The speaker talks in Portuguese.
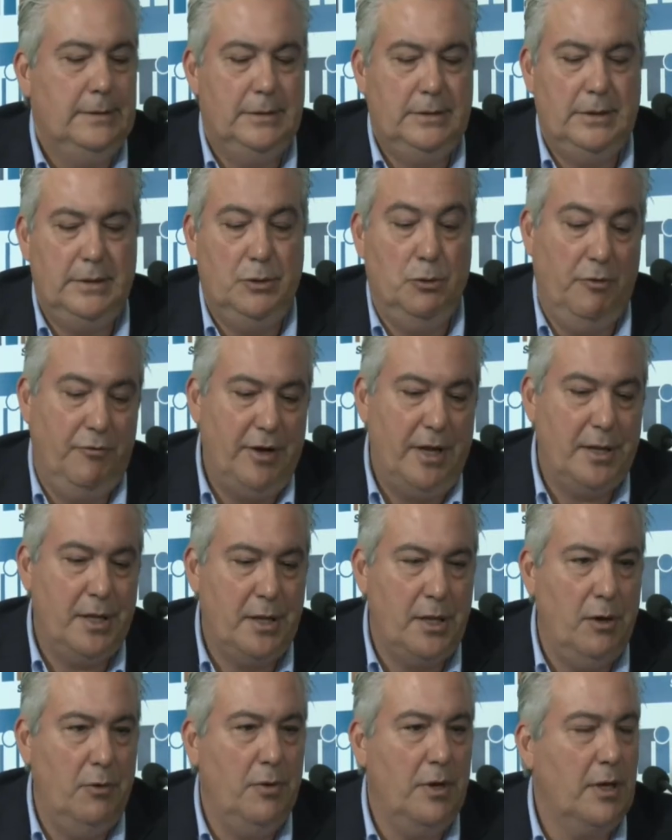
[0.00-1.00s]
de
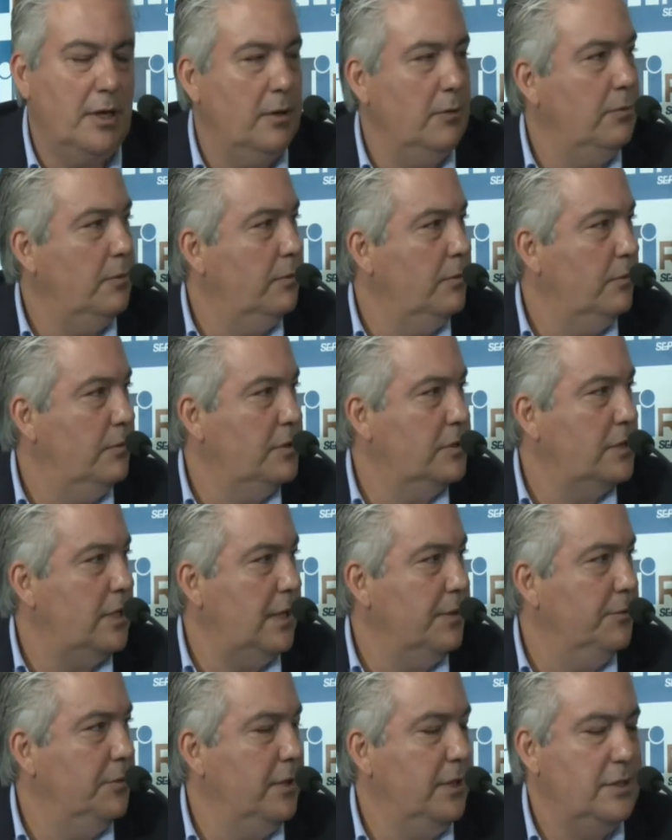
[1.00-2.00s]
inovação aqui no, no,
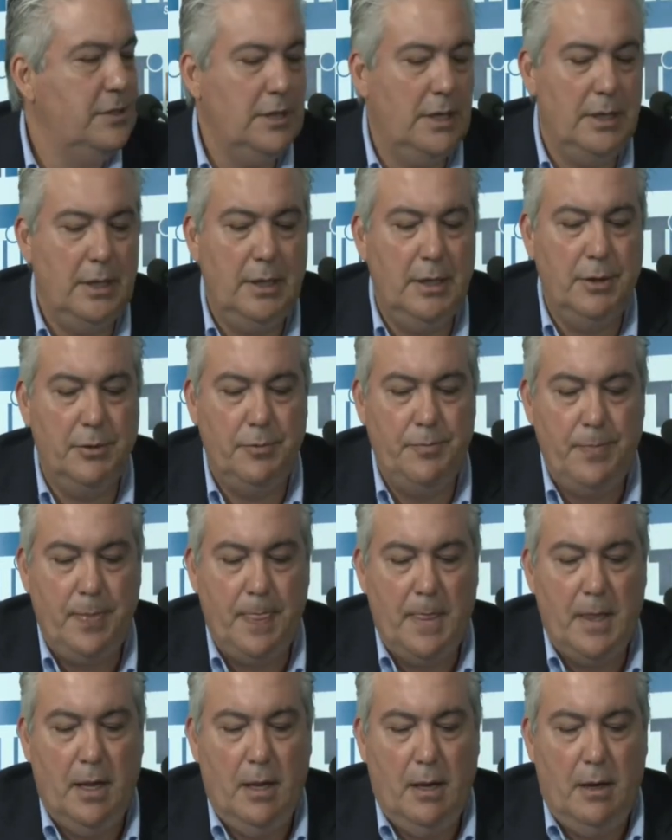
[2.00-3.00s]
estado do Rio de Janeiro,
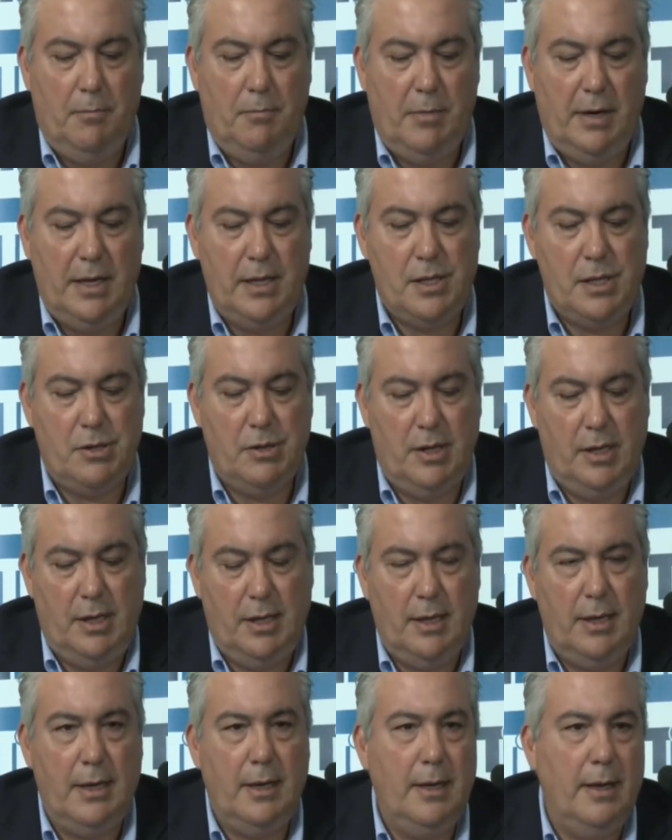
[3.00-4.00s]
mas isso aí
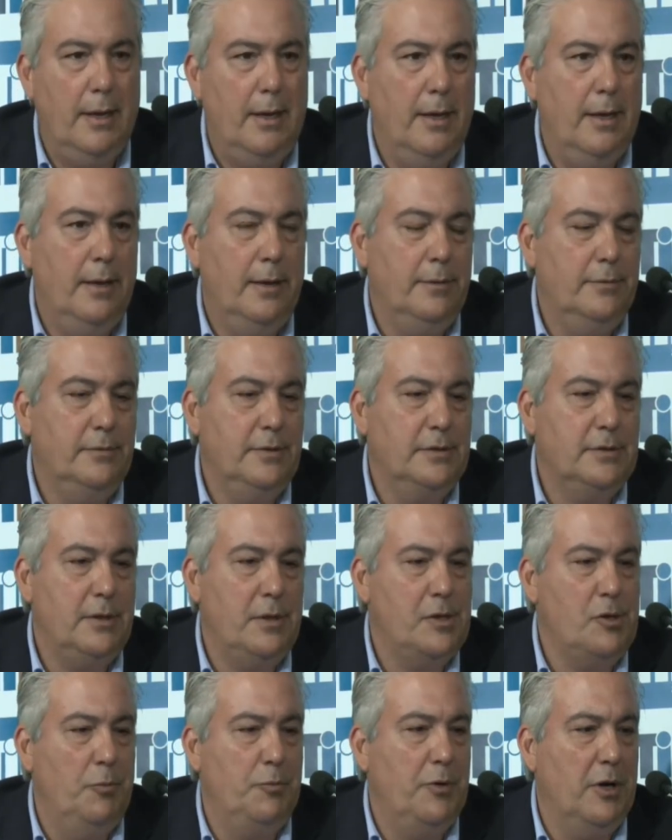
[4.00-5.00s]
é, já
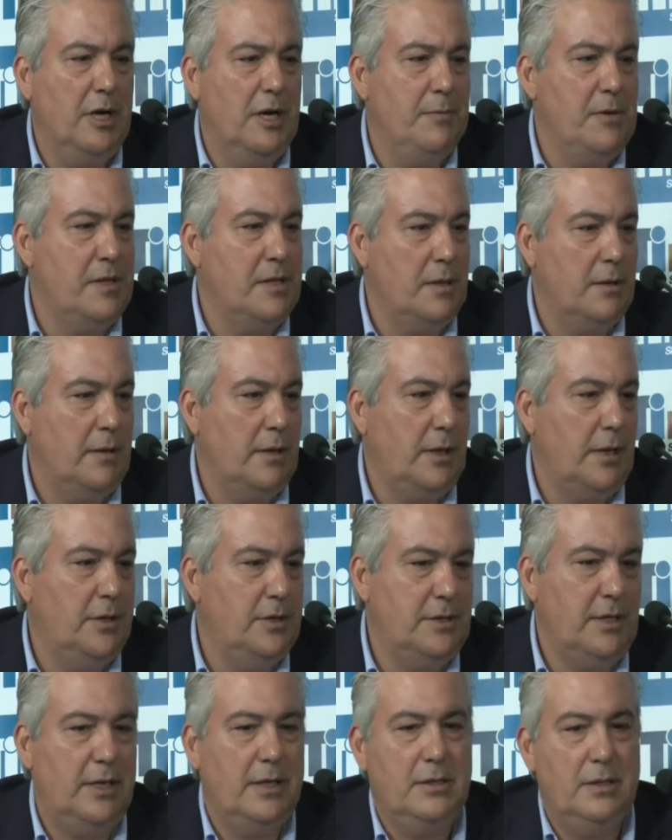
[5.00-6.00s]
são programas que
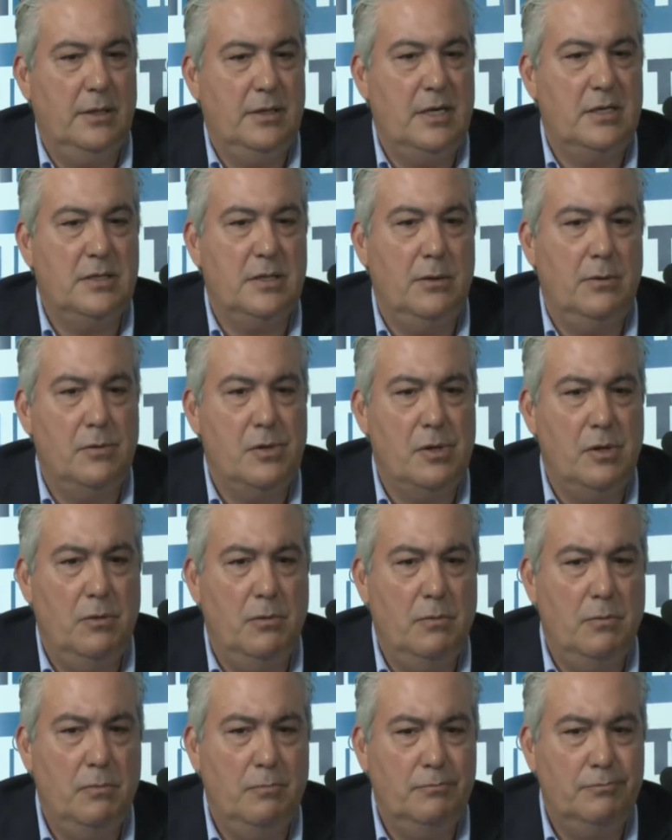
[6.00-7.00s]
já, já estão, são
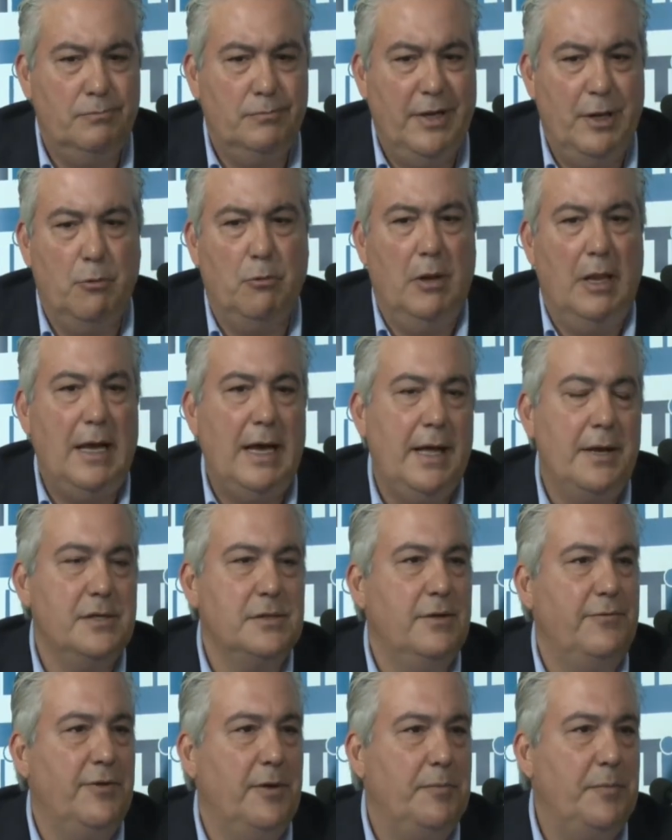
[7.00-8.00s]
regulares
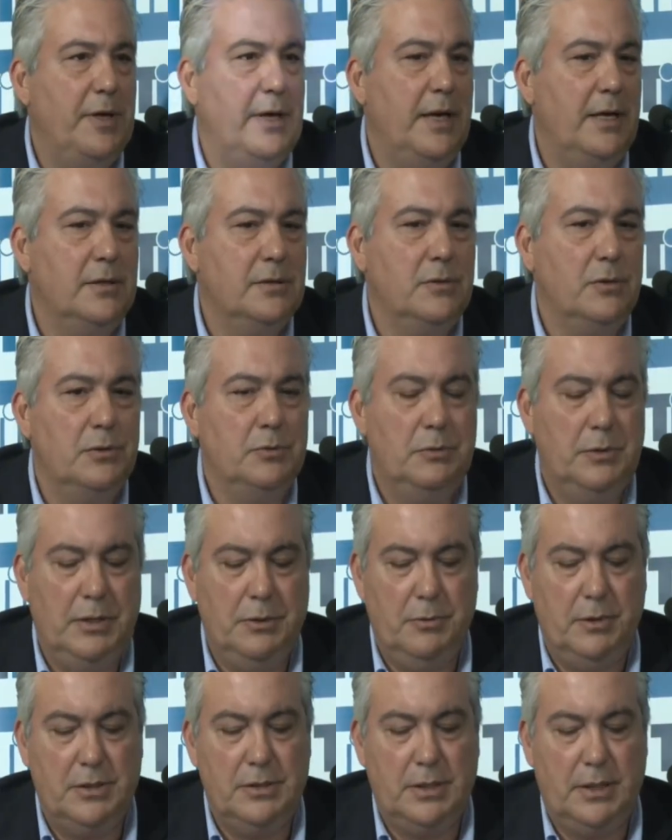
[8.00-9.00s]
da FAPERJ, todo
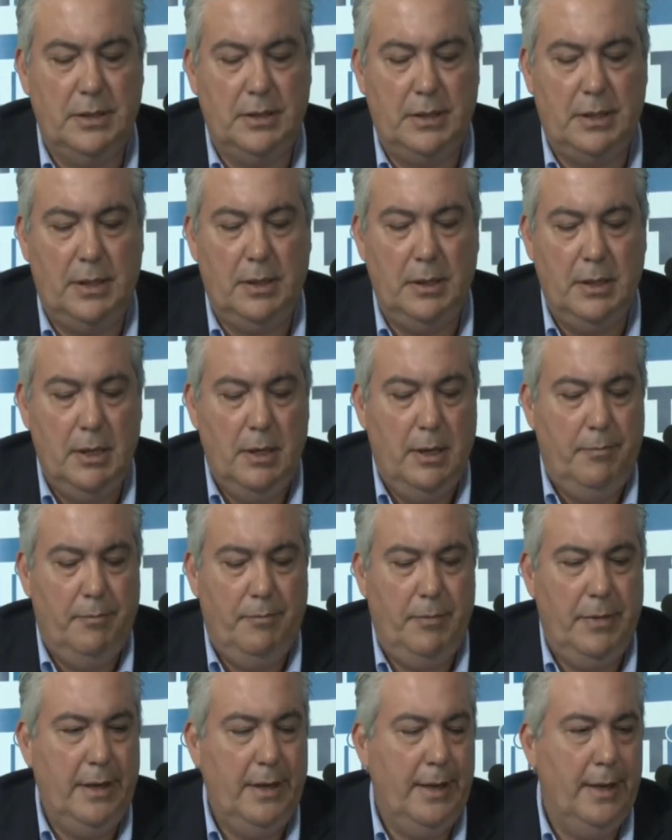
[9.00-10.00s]
ano acho que tem
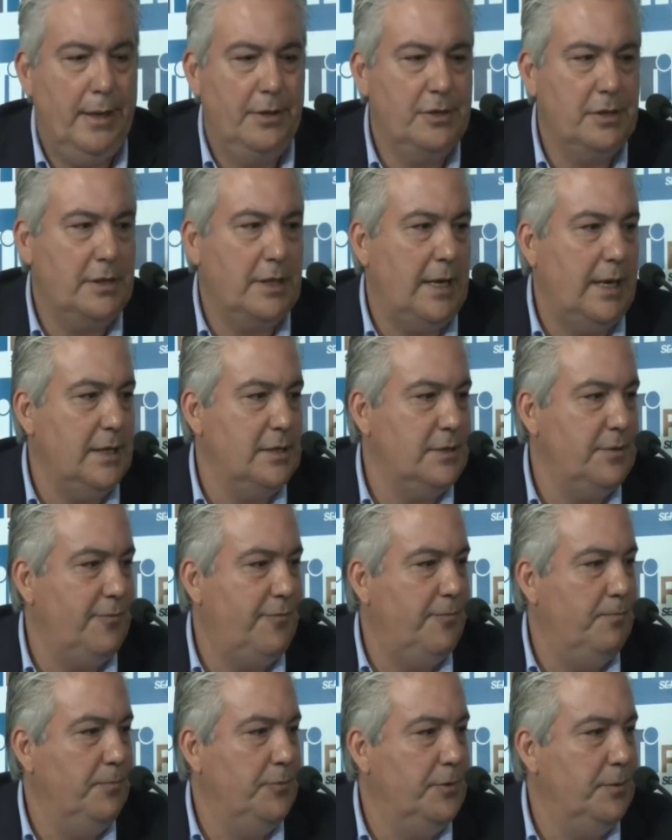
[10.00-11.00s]
é, editais de,
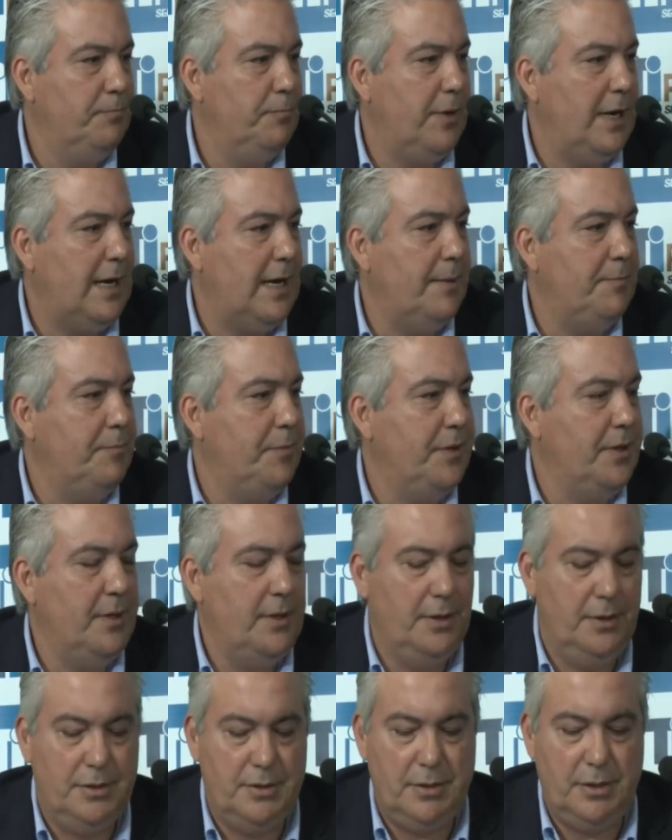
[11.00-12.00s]
de PAP
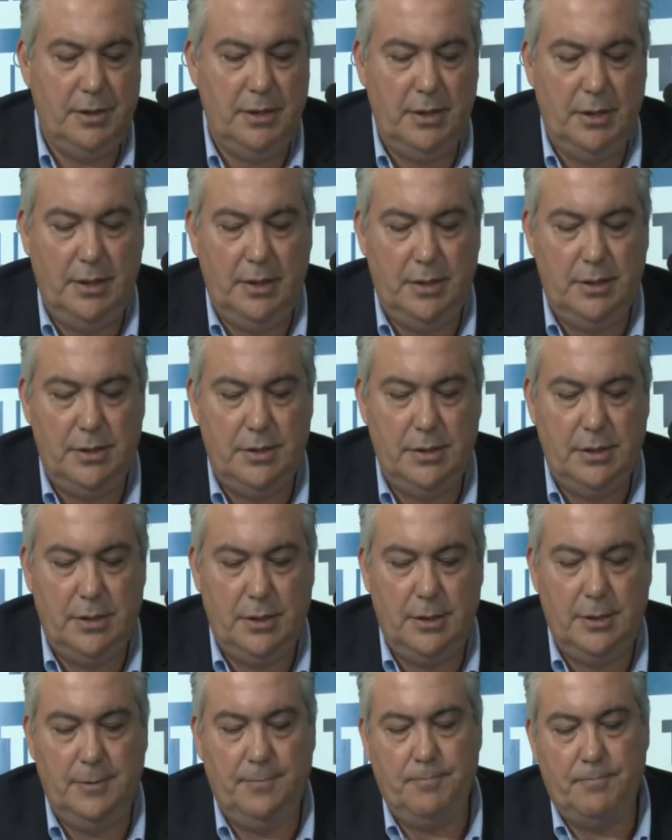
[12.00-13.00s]
e de,
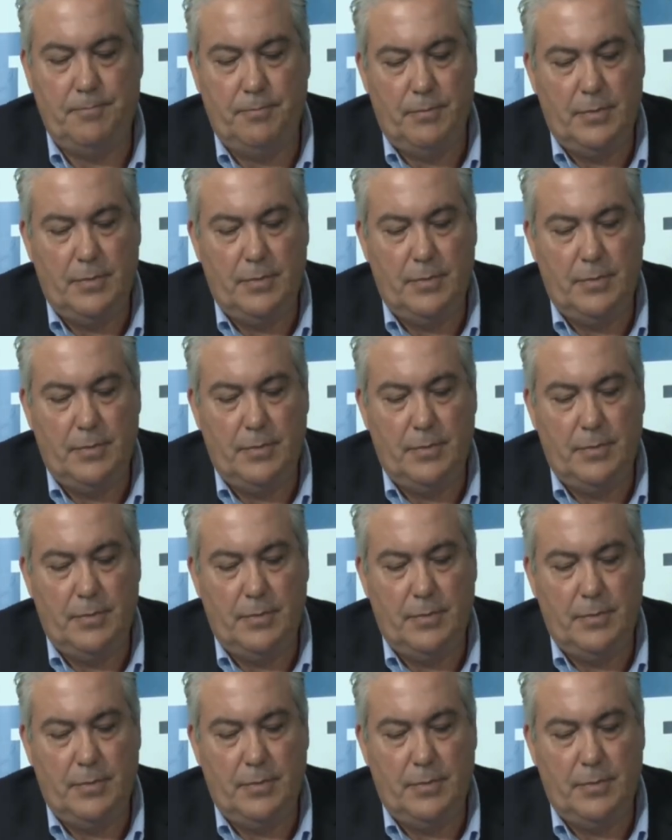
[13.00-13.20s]
de,